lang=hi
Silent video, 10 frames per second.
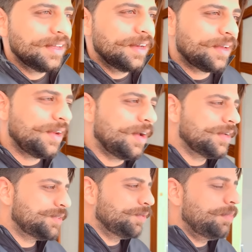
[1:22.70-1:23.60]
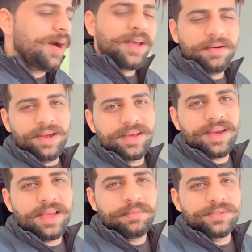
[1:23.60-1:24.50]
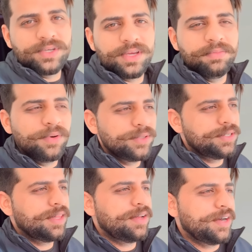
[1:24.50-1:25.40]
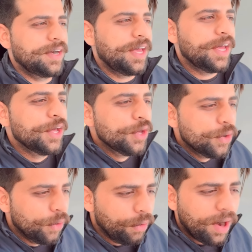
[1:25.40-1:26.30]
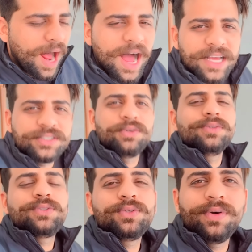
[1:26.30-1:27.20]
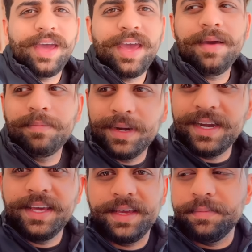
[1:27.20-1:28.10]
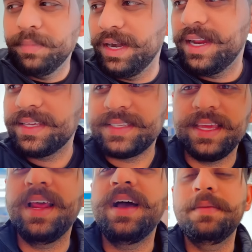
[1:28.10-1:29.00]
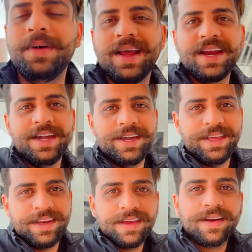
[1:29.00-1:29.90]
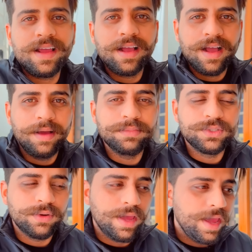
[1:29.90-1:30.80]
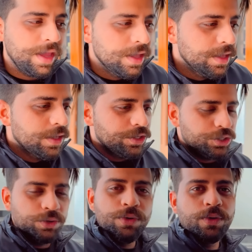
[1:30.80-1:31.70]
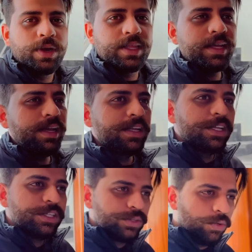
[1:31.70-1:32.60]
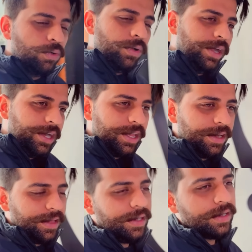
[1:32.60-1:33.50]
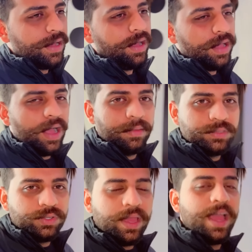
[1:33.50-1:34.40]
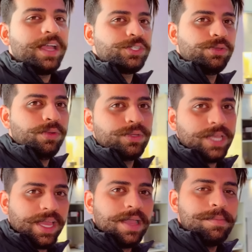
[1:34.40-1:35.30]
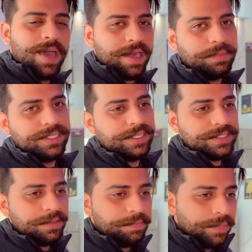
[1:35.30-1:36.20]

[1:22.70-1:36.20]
लेकिन आज तो बाहर लग रहा है मुझे कि बहुत ज़्यादा ठंडा है और आज दोस्तों है मंडे मंडे से ना हमारा इंटीरियर का काम जो है शुरू होना था तो इंटीरियर का काम जो है आज शुरू हो जाएगा बारह बजे से